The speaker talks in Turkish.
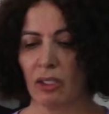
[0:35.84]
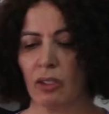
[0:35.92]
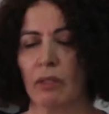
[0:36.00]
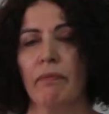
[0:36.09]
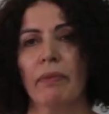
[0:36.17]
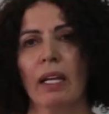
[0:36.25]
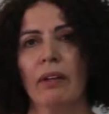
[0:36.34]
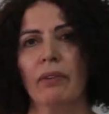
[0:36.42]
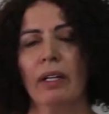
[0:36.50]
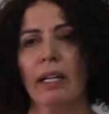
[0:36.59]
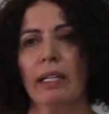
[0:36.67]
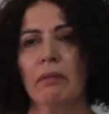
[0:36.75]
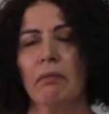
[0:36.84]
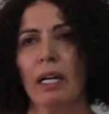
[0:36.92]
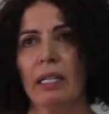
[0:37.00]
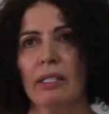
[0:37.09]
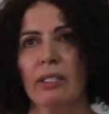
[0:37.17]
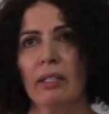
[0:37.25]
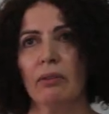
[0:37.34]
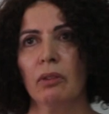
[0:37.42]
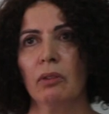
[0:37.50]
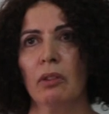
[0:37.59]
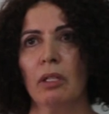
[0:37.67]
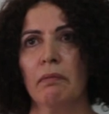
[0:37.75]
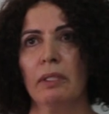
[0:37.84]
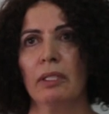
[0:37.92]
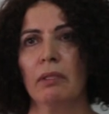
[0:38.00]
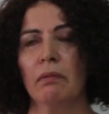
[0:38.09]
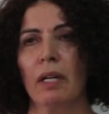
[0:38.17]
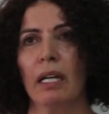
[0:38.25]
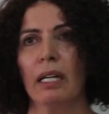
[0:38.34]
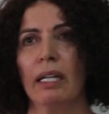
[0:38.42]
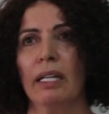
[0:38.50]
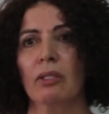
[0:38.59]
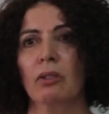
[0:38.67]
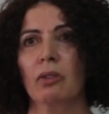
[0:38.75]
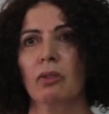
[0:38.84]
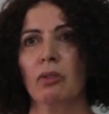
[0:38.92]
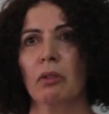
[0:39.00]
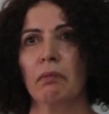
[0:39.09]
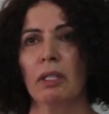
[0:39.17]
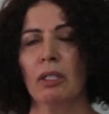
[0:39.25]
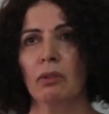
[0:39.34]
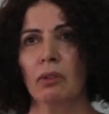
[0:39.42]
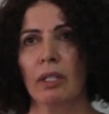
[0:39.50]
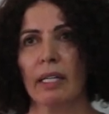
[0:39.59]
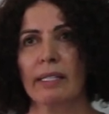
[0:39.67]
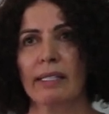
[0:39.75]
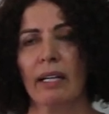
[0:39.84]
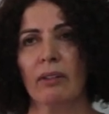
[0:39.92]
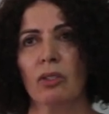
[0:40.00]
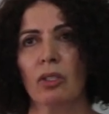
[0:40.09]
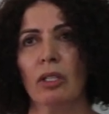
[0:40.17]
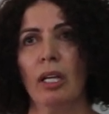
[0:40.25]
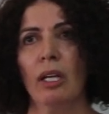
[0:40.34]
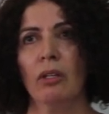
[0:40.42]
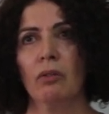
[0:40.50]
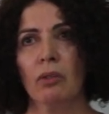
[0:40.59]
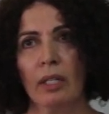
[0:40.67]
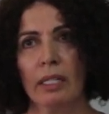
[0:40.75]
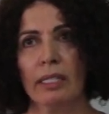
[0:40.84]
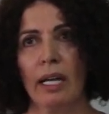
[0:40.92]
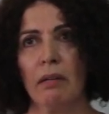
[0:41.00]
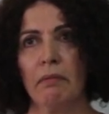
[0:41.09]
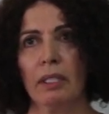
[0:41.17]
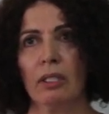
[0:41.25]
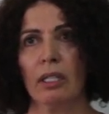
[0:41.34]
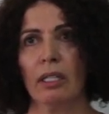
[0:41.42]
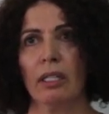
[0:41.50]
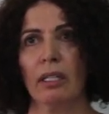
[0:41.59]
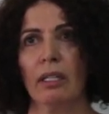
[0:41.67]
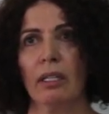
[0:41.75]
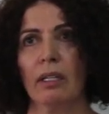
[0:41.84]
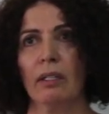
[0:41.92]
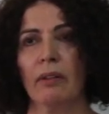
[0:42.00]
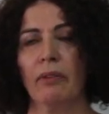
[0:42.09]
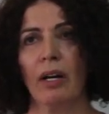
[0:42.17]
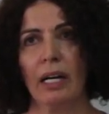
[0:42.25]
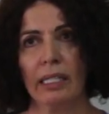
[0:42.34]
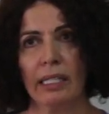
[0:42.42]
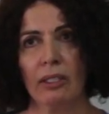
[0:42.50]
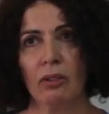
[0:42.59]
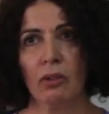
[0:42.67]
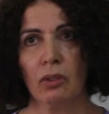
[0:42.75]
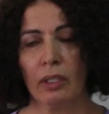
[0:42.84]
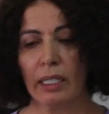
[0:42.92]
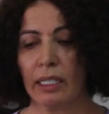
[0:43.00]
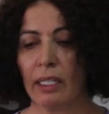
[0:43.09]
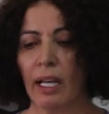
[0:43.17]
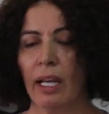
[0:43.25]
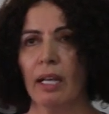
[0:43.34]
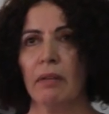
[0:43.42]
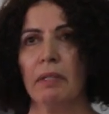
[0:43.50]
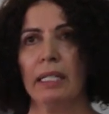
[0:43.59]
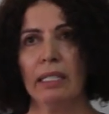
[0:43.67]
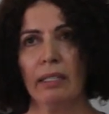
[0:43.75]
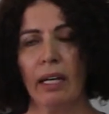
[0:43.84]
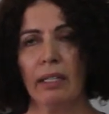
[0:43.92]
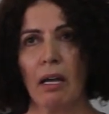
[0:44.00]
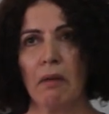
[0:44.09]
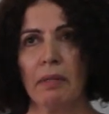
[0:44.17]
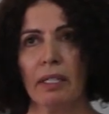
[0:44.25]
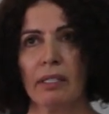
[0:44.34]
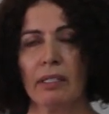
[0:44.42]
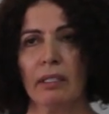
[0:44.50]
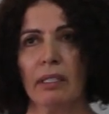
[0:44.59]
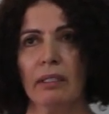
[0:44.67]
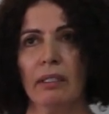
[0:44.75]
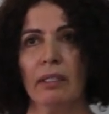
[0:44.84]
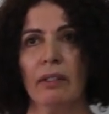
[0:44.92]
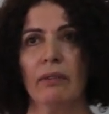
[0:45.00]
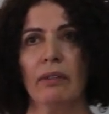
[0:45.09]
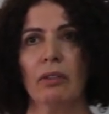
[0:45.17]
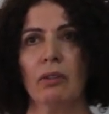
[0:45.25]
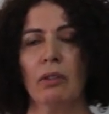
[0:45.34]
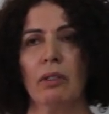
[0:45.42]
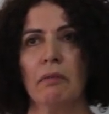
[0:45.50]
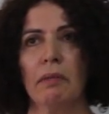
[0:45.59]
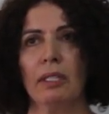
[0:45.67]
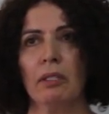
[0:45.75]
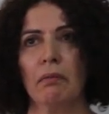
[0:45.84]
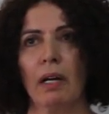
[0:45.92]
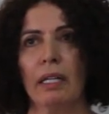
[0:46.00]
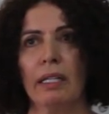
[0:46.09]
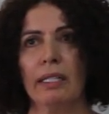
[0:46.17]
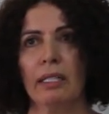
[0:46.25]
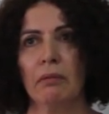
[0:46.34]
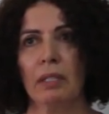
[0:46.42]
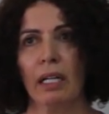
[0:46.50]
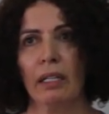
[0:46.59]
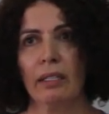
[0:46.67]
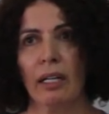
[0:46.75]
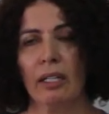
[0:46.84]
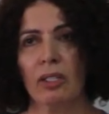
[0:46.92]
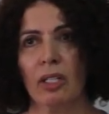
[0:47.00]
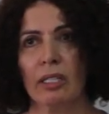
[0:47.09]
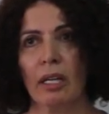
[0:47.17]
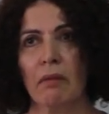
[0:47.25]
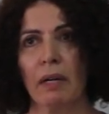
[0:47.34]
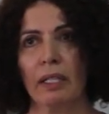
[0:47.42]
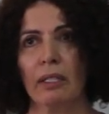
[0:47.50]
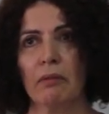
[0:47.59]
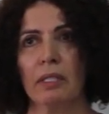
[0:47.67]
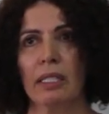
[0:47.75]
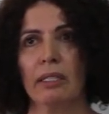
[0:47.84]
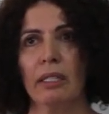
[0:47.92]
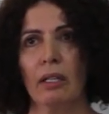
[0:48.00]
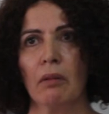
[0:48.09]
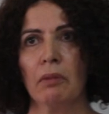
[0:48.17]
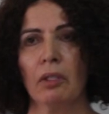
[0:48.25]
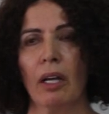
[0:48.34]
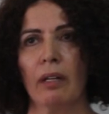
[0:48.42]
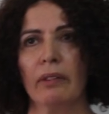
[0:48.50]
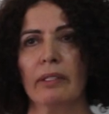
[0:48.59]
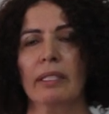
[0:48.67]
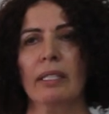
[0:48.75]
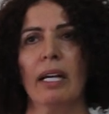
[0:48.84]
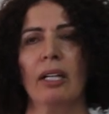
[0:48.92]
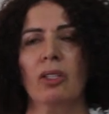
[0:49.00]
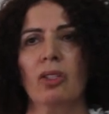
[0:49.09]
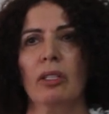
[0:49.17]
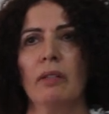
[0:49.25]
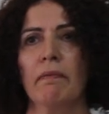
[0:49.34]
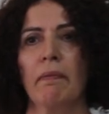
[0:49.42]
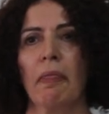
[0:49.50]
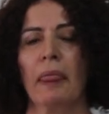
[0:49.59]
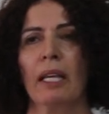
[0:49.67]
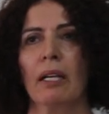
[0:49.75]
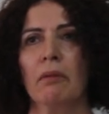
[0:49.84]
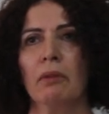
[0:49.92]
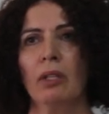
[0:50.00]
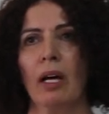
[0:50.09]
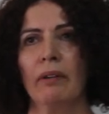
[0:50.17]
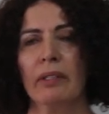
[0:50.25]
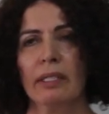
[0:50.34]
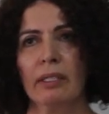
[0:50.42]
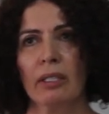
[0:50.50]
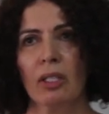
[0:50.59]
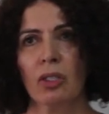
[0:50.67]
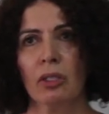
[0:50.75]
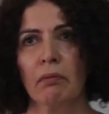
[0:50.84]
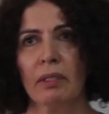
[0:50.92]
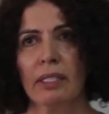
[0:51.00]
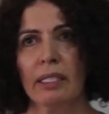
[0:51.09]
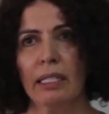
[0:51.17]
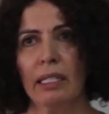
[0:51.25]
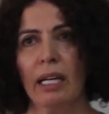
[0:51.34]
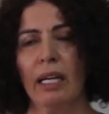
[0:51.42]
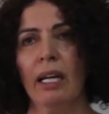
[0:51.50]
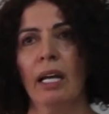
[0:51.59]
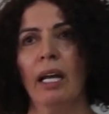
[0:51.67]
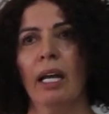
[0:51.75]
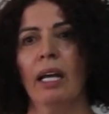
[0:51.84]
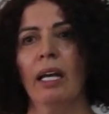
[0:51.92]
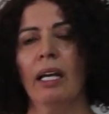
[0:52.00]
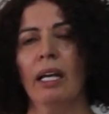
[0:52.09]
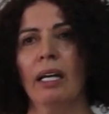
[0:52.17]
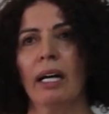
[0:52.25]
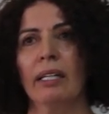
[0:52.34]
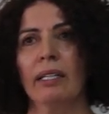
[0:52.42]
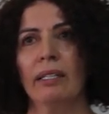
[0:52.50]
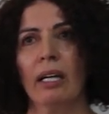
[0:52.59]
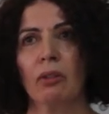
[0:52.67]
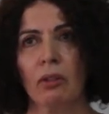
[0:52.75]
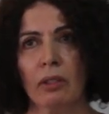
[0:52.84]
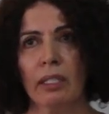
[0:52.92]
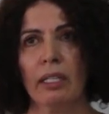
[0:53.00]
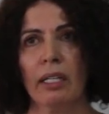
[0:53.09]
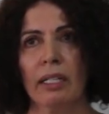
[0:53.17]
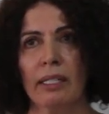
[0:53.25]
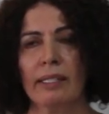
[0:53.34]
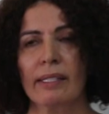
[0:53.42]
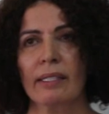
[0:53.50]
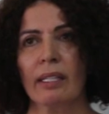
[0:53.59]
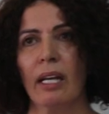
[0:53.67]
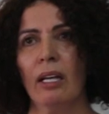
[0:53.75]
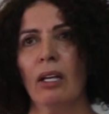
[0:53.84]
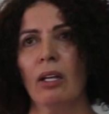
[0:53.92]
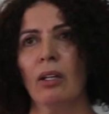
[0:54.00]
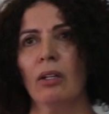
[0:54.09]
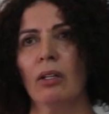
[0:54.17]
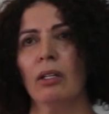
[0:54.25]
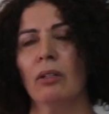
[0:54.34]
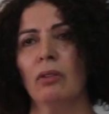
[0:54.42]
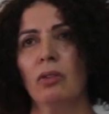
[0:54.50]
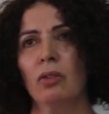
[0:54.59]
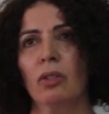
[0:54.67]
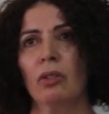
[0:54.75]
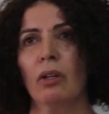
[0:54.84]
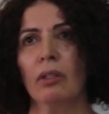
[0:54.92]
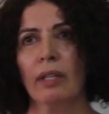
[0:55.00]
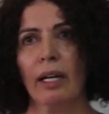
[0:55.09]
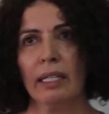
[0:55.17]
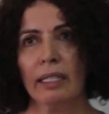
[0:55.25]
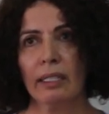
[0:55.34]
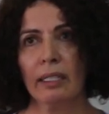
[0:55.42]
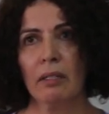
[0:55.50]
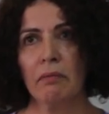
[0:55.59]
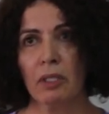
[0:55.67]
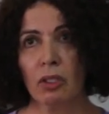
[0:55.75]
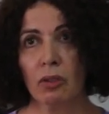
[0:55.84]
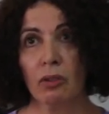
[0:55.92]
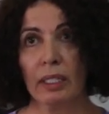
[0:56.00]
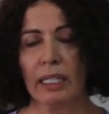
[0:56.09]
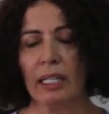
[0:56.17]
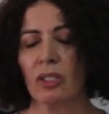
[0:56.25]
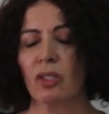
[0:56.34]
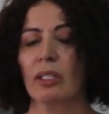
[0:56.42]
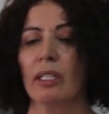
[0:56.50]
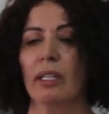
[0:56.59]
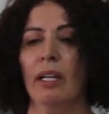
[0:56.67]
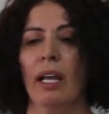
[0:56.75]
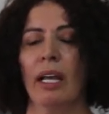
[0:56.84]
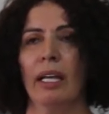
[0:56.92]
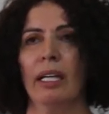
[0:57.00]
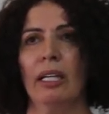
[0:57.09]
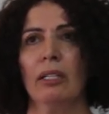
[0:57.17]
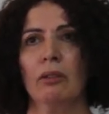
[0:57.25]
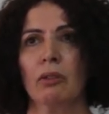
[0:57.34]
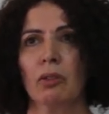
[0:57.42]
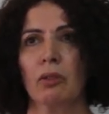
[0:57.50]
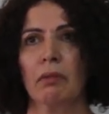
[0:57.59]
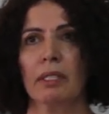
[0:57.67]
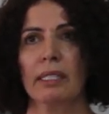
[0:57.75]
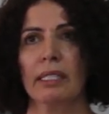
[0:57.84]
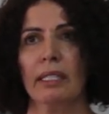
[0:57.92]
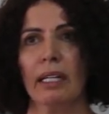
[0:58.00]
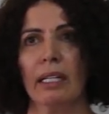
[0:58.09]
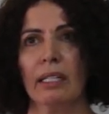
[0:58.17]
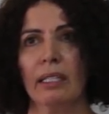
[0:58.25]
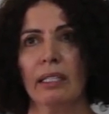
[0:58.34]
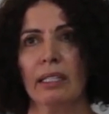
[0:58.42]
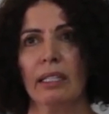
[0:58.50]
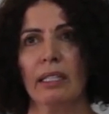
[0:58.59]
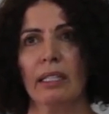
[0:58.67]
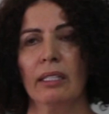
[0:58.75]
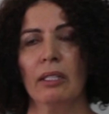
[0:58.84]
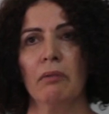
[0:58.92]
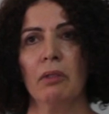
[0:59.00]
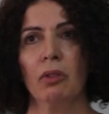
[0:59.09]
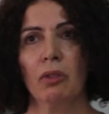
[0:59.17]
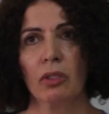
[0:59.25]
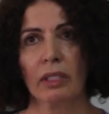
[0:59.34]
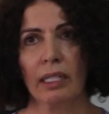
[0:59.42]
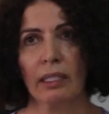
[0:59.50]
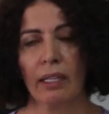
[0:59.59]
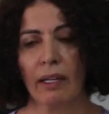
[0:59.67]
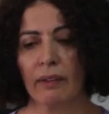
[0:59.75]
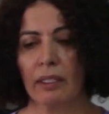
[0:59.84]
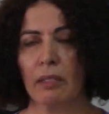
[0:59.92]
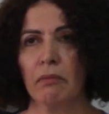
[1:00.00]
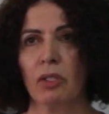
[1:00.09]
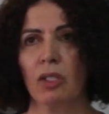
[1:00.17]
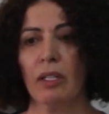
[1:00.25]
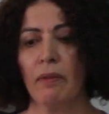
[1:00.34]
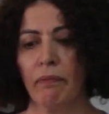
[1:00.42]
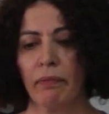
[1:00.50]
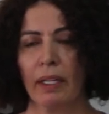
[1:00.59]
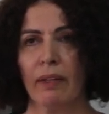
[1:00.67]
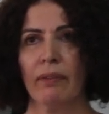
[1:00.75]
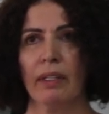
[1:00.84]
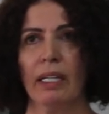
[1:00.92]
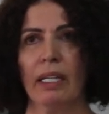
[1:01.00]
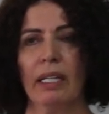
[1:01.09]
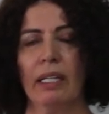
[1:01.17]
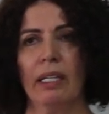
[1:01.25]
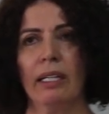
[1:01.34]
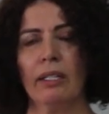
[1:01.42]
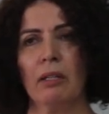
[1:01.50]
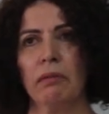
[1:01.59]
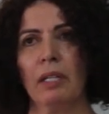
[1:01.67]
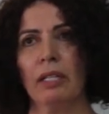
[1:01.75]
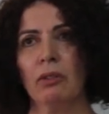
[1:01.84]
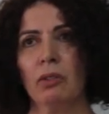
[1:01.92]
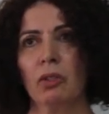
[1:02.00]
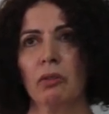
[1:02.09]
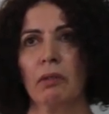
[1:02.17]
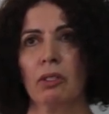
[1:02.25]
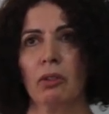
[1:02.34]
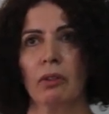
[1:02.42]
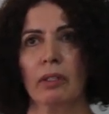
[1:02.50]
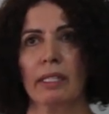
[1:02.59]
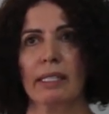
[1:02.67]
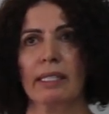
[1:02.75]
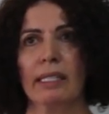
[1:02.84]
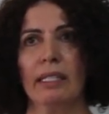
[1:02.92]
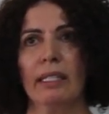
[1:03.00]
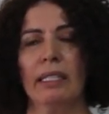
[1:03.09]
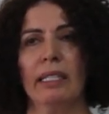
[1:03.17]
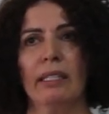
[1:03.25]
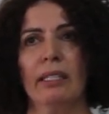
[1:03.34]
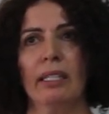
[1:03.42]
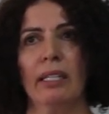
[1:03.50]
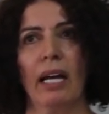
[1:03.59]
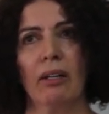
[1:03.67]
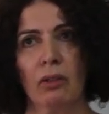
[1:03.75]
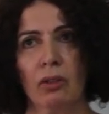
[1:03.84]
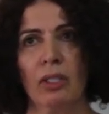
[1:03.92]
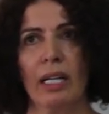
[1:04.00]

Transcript: için. Fakat maalesef o dönem itibariyle soruşturmayı yürüten savcı yüzeysel bir faaliyet yürüterek bir iddianame hazırladı ve o dönemi itibariyle İzmir 6 Ağır Ceza Mahkemesi'nde kamu davasını açtı. Kamu davasının açılmasıyla e, aradan olayın arasında e, 3-4 aylık e, bir süre geçti. E, ilk duruşması Aralık e, 29 Aralık'a verilmişti ve e, ilk yapılan duruşma sonrası 7 yani o